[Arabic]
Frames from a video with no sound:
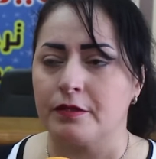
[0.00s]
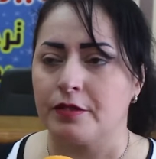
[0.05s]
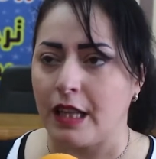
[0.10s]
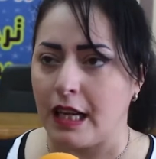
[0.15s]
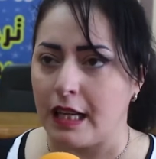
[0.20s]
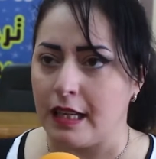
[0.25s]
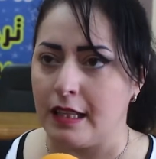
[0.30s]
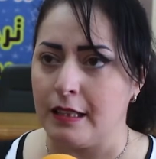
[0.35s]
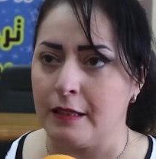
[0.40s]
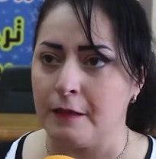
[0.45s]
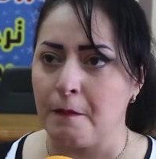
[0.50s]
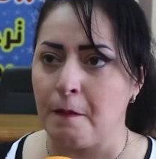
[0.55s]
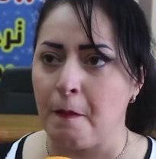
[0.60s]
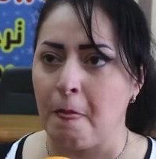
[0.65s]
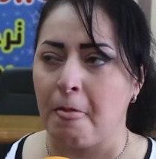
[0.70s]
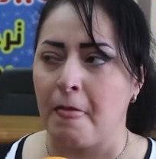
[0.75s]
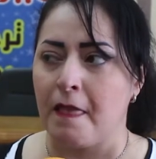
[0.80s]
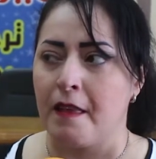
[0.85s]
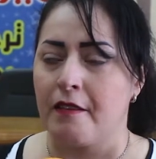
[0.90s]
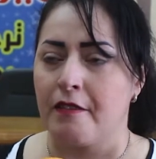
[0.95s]
فعلا
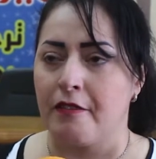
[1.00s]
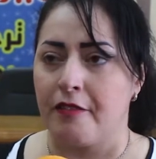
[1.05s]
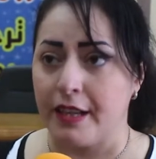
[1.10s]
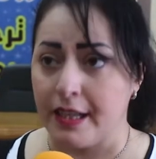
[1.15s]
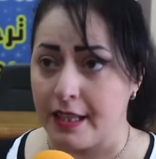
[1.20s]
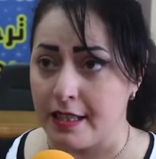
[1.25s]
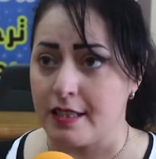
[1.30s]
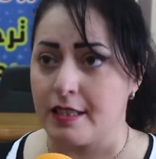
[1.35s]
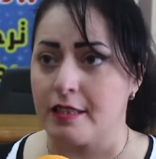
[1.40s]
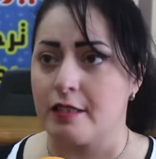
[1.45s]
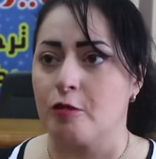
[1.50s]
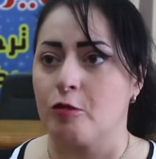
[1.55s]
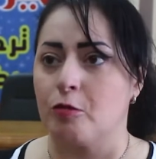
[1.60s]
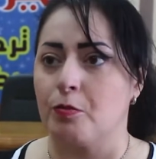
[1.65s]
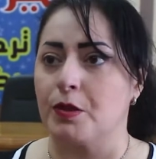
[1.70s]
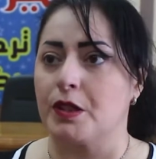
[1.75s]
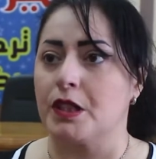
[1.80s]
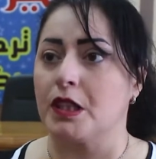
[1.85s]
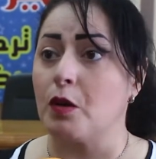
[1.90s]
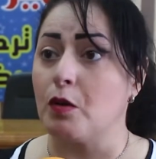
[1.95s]
فكر
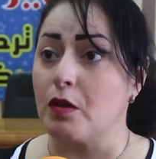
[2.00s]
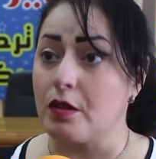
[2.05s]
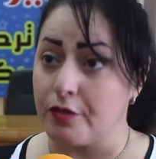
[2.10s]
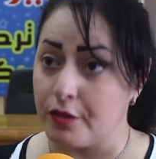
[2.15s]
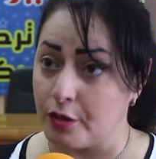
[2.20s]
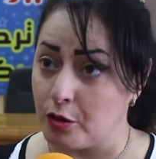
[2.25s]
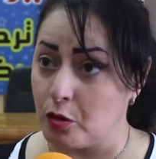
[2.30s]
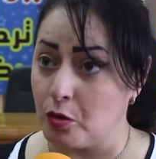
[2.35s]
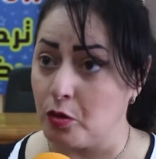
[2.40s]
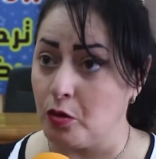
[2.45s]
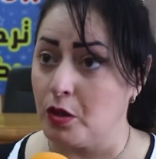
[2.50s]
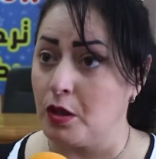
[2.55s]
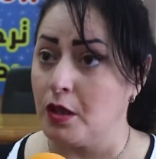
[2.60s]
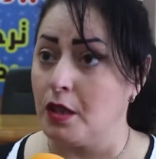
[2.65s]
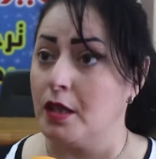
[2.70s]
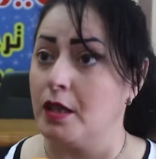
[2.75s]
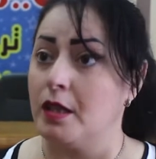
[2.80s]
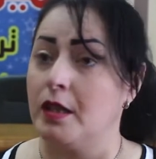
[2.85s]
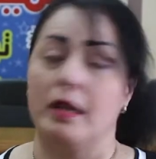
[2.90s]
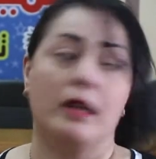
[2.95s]
بتنور فكره
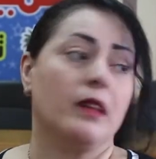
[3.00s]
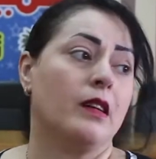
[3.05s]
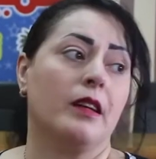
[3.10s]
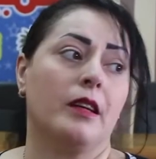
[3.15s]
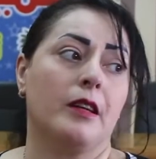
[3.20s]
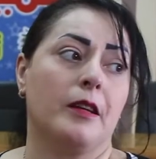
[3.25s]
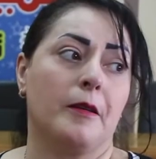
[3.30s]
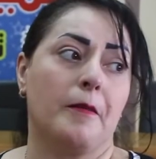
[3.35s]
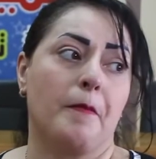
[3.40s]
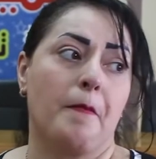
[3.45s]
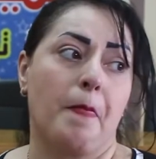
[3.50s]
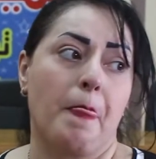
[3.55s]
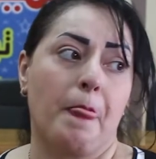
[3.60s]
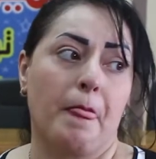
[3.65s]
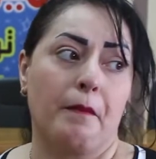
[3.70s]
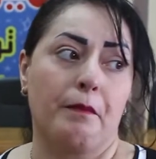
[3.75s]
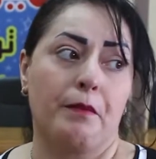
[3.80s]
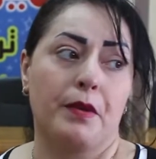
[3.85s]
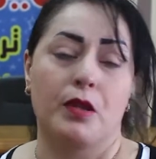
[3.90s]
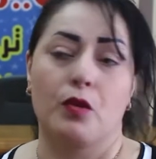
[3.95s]
آه،
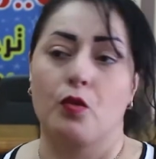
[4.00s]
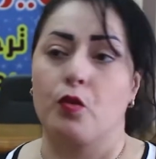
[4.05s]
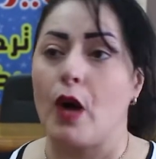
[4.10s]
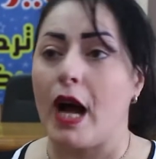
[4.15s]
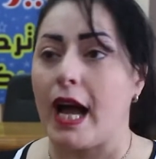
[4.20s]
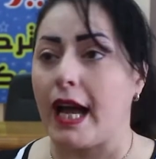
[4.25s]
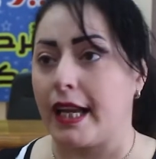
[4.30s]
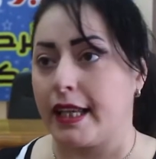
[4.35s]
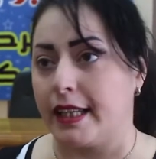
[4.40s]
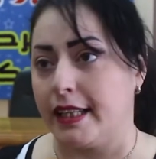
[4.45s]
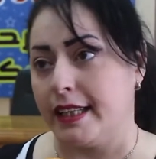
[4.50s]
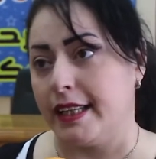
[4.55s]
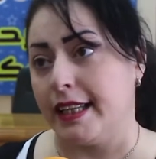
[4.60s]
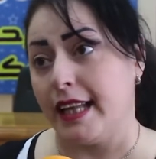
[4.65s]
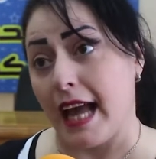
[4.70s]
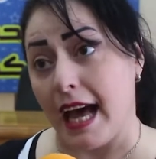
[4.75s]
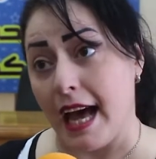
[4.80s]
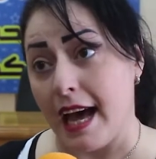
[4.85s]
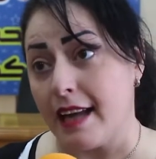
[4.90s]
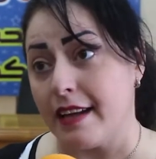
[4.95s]
بتوعي
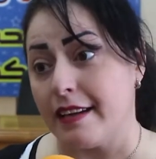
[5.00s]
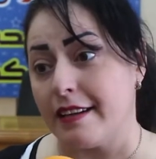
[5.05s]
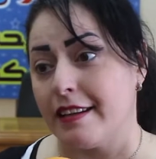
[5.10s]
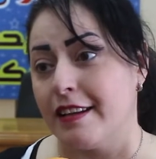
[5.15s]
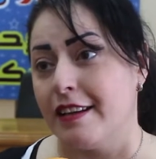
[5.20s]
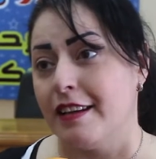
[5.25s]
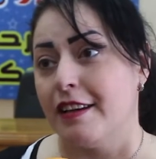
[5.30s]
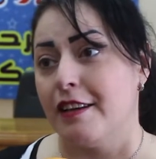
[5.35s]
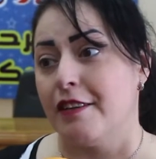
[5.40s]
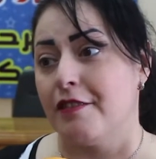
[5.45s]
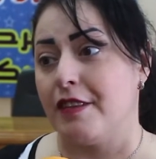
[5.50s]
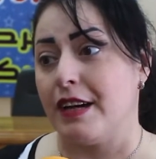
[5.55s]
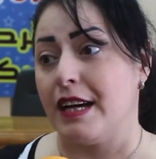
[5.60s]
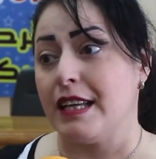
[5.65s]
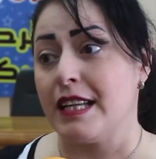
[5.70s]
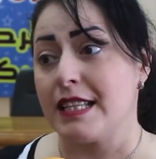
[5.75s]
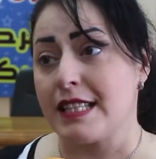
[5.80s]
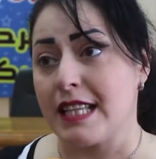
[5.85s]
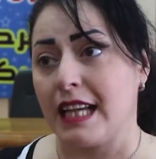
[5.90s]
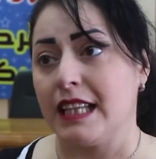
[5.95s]
العقل
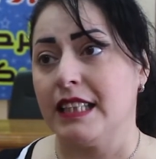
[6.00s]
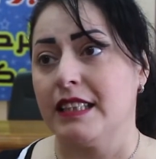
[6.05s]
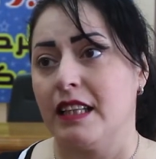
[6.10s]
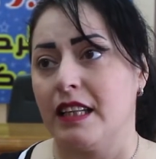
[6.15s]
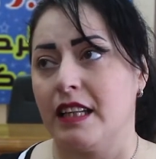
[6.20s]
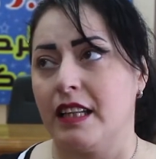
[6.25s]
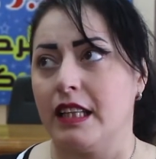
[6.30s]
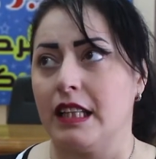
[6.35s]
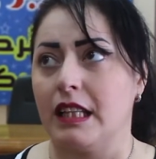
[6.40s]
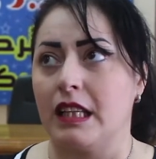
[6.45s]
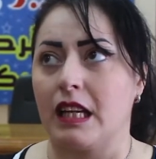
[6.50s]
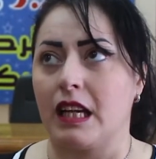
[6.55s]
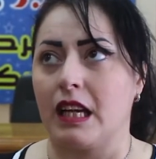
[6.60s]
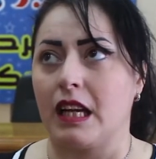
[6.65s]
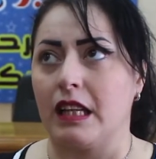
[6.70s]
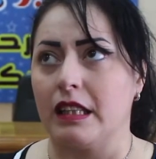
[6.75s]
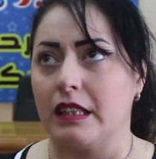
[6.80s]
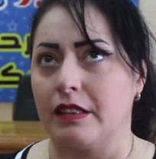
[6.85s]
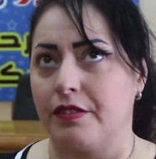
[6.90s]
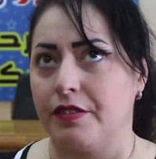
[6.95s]
فأنا سعيدة لأن
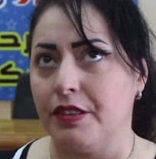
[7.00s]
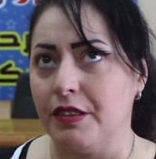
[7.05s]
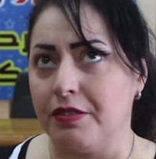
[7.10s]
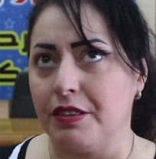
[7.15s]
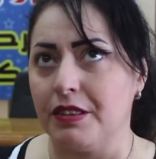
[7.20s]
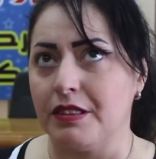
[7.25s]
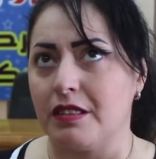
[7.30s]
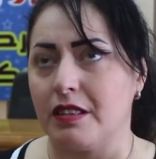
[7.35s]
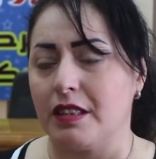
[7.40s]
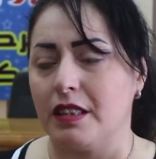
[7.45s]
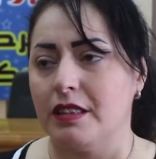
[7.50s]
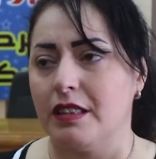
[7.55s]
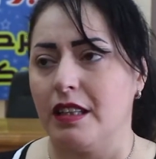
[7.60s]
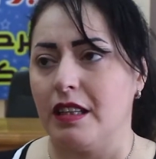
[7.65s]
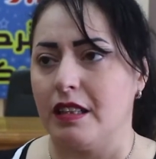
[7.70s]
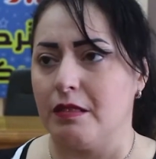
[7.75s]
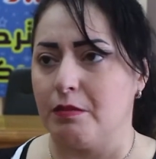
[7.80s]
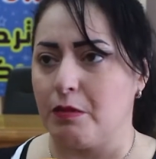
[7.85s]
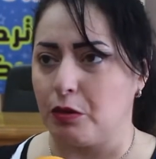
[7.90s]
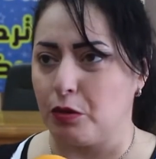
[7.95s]
كان في فترة
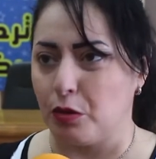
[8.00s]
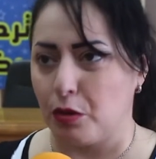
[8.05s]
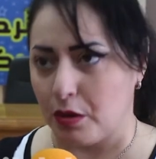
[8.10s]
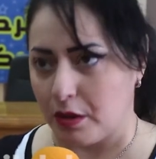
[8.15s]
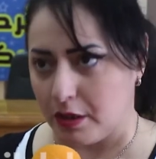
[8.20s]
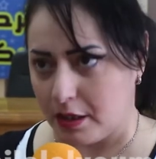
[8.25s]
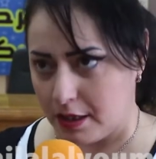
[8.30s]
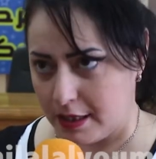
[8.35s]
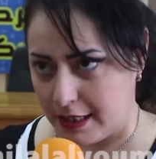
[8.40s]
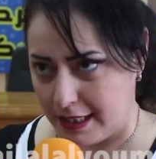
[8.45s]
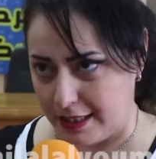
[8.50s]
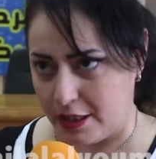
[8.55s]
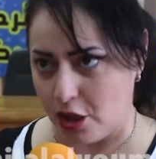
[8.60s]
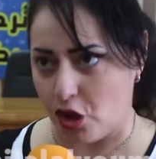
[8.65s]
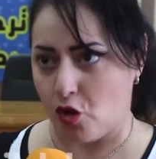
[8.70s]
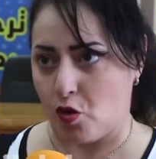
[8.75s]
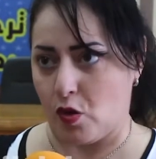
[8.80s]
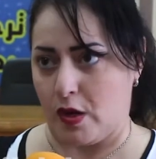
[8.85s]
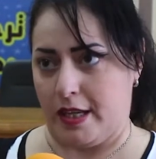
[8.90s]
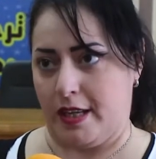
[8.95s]
كده الموضوع هدي
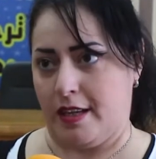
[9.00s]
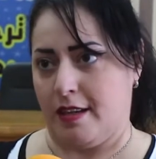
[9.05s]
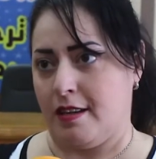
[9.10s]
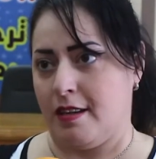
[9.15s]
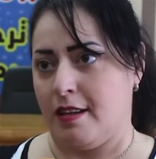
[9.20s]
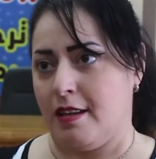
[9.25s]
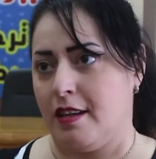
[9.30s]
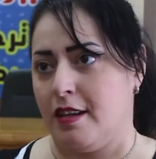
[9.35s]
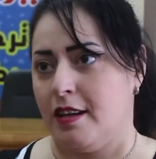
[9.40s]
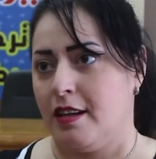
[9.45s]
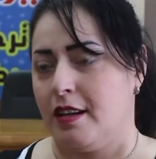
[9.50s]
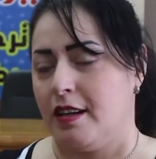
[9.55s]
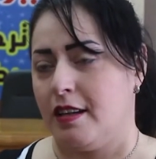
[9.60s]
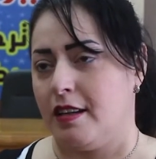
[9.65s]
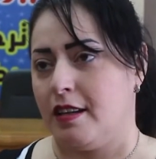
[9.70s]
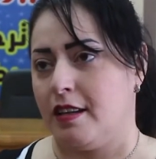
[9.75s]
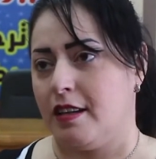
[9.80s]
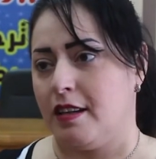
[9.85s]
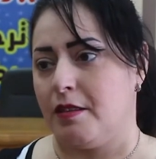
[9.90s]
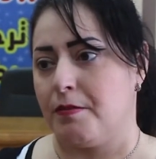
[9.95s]
شوية
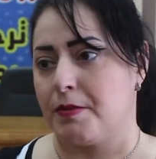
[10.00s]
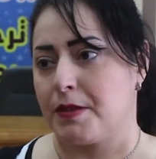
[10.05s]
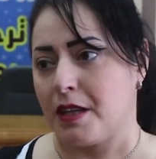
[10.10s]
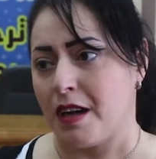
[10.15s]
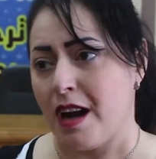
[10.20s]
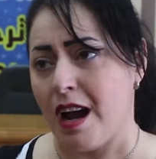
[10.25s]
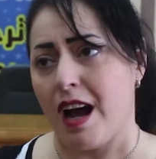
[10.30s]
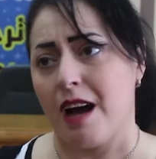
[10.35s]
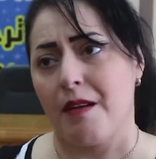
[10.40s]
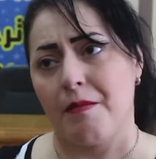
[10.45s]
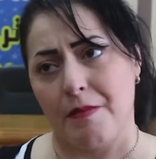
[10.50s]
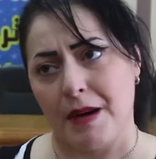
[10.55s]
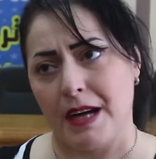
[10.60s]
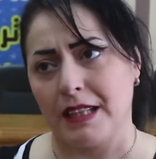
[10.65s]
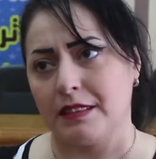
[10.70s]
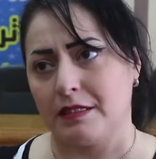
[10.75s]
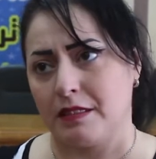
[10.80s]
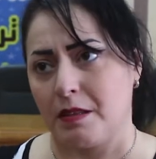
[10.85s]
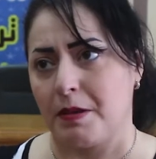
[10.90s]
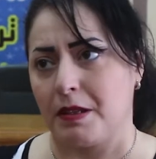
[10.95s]
آه، بصراحة من
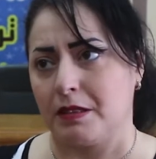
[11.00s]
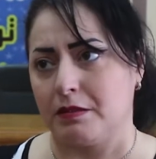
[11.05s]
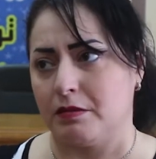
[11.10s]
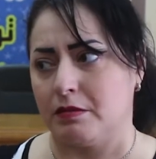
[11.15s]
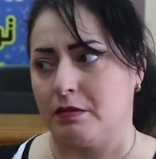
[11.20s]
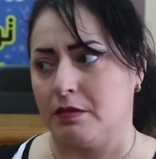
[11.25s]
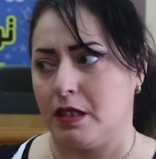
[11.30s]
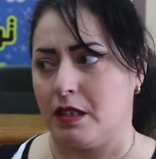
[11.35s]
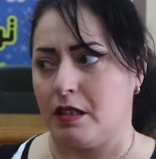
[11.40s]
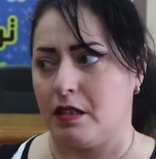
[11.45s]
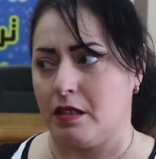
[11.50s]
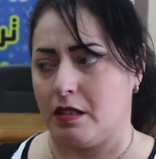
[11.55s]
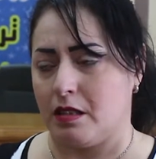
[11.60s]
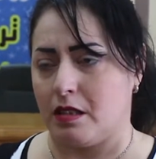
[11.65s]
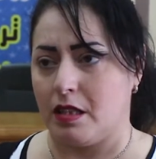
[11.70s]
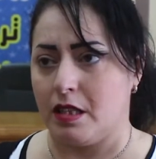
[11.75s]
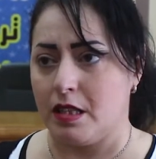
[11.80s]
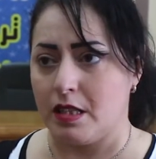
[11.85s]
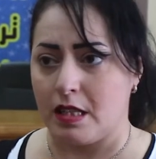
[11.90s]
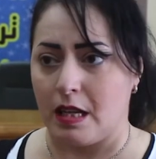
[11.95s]
بعد طبعا
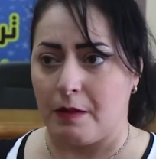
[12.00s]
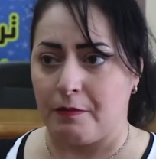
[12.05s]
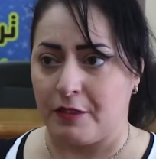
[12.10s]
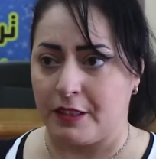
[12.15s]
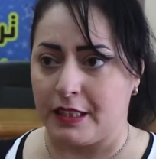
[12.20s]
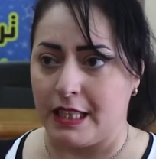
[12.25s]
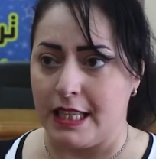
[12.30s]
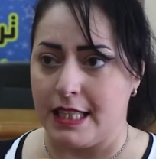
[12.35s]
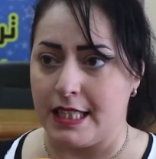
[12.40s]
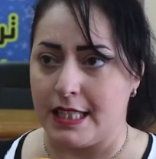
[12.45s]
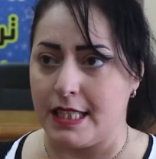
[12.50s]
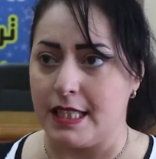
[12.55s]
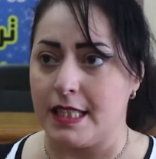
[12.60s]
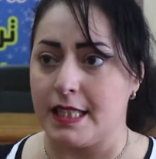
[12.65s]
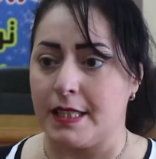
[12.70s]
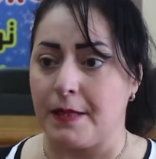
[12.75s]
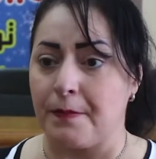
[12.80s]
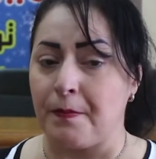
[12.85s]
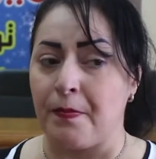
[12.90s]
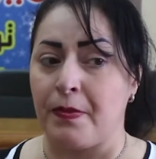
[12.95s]
الرئيس عبد الفتاح
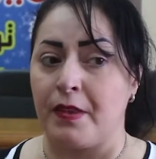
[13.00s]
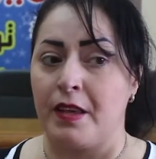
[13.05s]
السيسي